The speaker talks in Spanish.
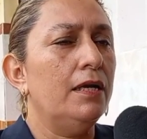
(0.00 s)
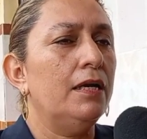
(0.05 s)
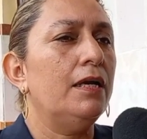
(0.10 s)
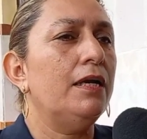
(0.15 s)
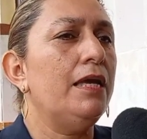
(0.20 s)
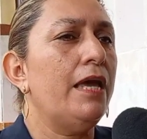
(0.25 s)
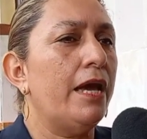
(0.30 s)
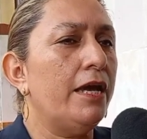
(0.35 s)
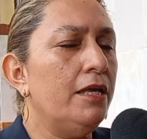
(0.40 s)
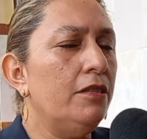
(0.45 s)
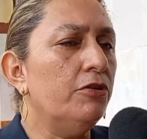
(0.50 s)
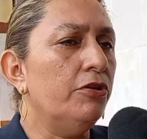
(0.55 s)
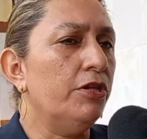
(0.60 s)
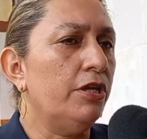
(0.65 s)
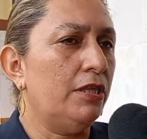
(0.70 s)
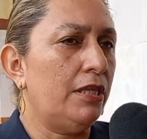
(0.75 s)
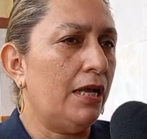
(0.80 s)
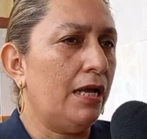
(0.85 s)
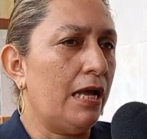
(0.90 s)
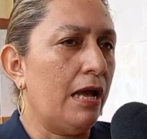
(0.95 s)
y ahí nos
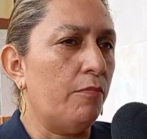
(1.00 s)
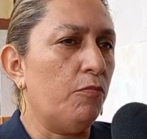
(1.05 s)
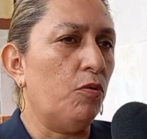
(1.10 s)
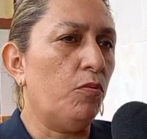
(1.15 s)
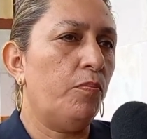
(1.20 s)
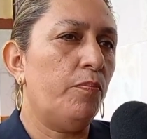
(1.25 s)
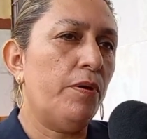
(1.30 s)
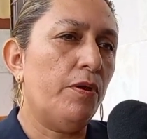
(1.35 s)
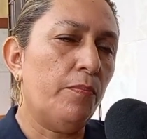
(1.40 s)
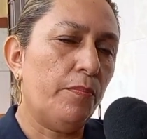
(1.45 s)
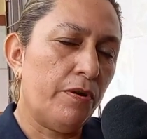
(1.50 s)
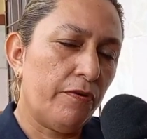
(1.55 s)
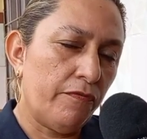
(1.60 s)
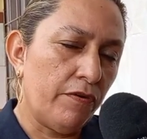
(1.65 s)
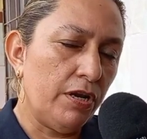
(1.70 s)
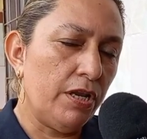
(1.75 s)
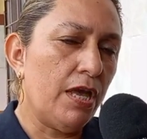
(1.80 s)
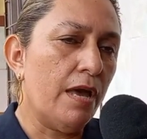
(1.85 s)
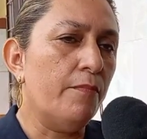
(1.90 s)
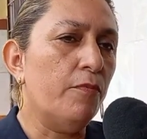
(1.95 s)
detengamos, pero
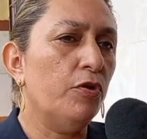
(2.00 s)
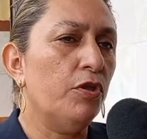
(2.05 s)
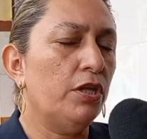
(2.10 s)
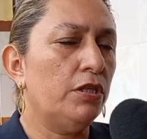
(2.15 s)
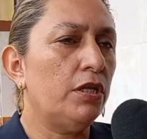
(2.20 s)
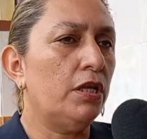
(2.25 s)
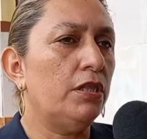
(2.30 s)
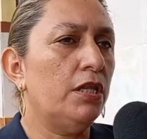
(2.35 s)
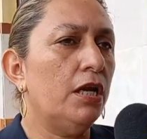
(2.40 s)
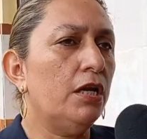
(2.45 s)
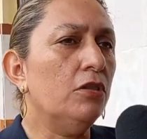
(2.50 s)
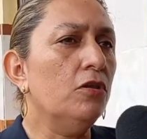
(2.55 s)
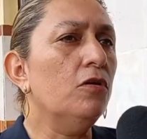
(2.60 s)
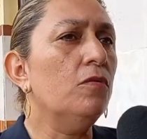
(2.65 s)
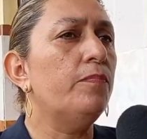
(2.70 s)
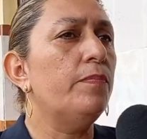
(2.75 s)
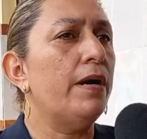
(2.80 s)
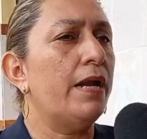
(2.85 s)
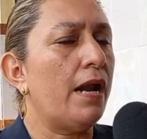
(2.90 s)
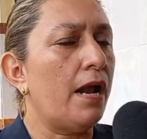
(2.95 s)
preferíamos
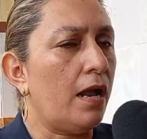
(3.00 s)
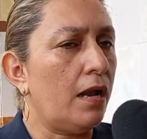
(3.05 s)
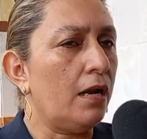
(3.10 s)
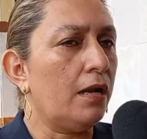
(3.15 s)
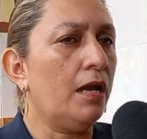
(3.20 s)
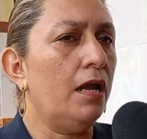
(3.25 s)
detenernos para